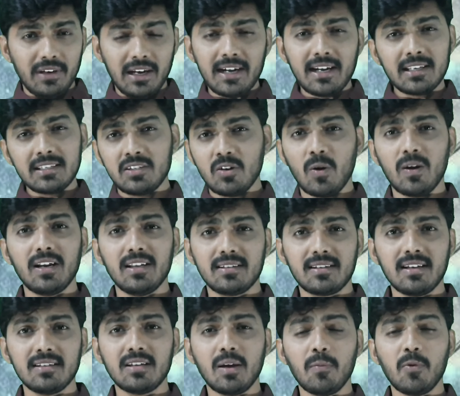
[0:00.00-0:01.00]
లెట్ అస్ నాట్
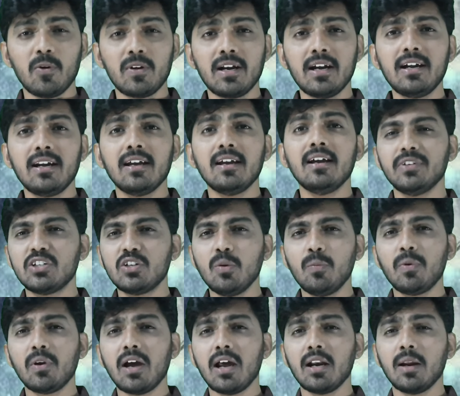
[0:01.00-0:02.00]
డిస్కస్ అబౌట్ ఇట్ విష్ణు
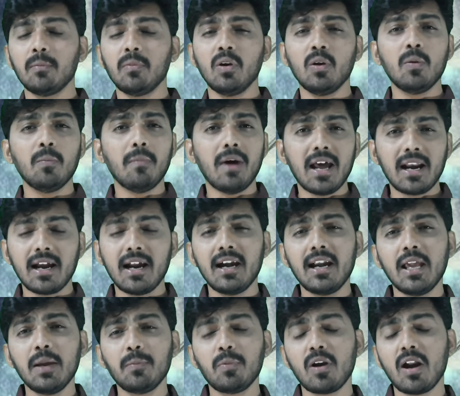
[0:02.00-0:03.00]
పురాణంలో
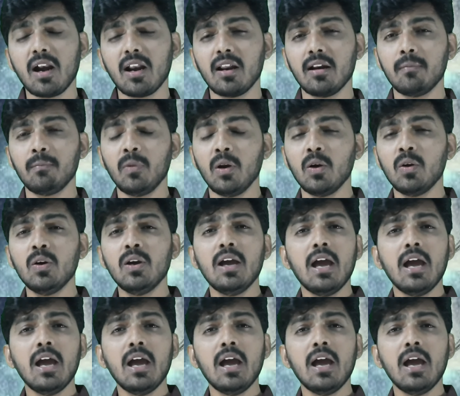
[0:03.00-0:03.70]
మార్కండేయ పురాణంలో